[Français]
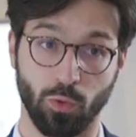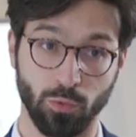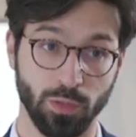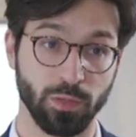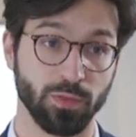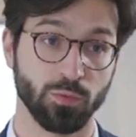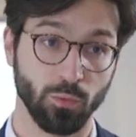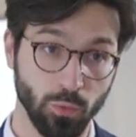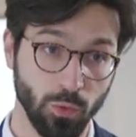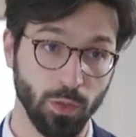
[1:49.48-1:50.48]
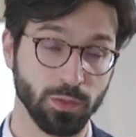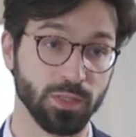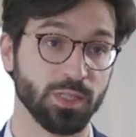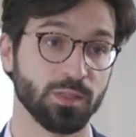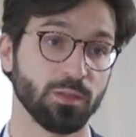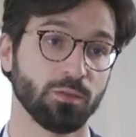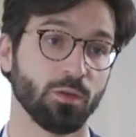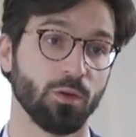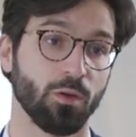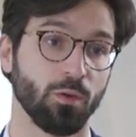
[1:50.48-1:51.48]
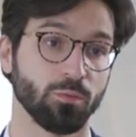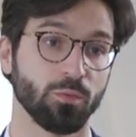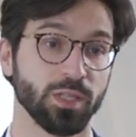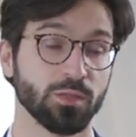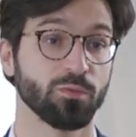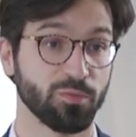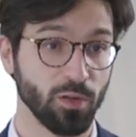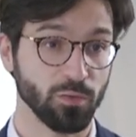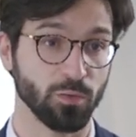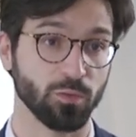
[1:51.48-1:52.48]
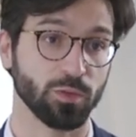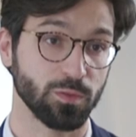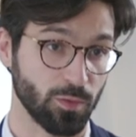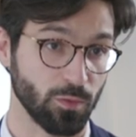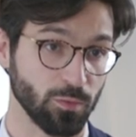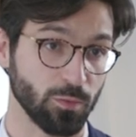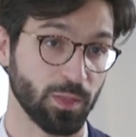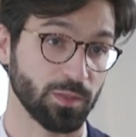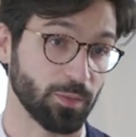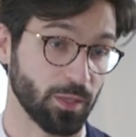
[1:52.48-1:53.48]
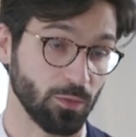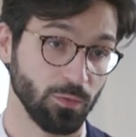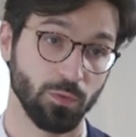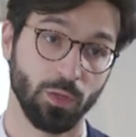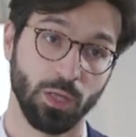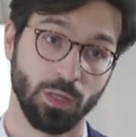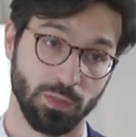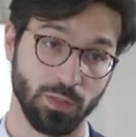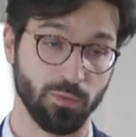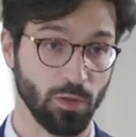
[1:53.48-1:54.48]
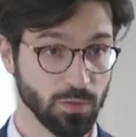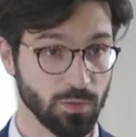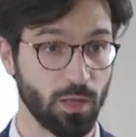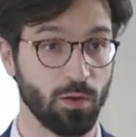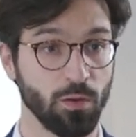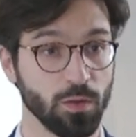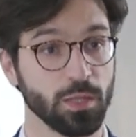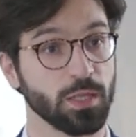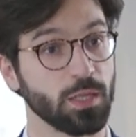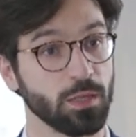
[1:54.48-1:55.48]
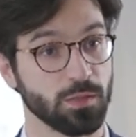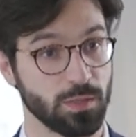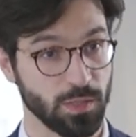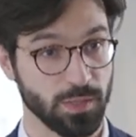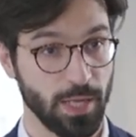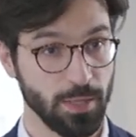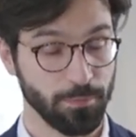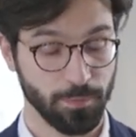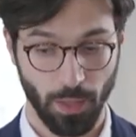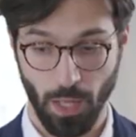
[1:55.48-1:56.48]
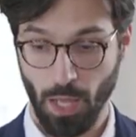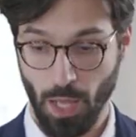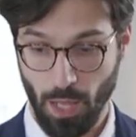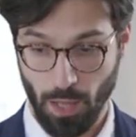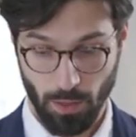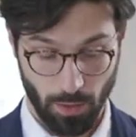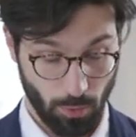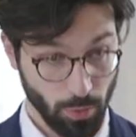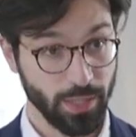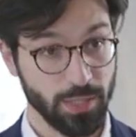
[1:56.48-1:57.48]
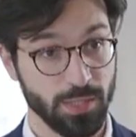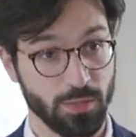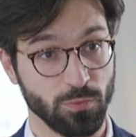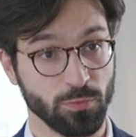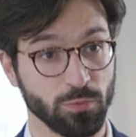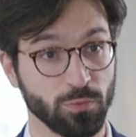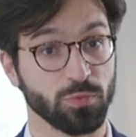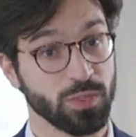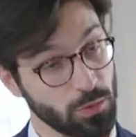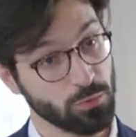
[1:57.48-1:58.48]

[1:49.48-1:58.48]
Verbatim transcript: temps de livraison court nécessite euh, une liaison forte entre les différentes parties prenantes, ses forces, Talent et financiers. Euh, organisation d'une design